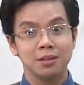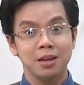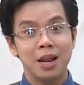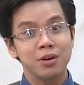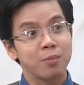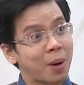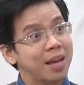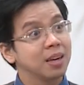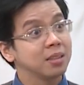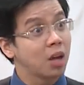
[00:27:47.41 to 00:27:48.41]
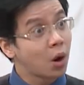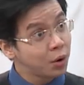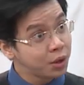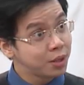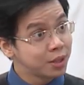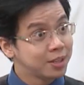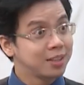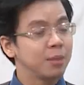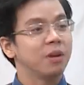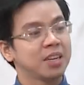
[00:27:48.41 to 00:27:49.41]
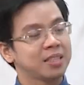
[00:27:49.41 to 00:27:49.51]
chỉ leo được một hai tầng thôi thì mình phải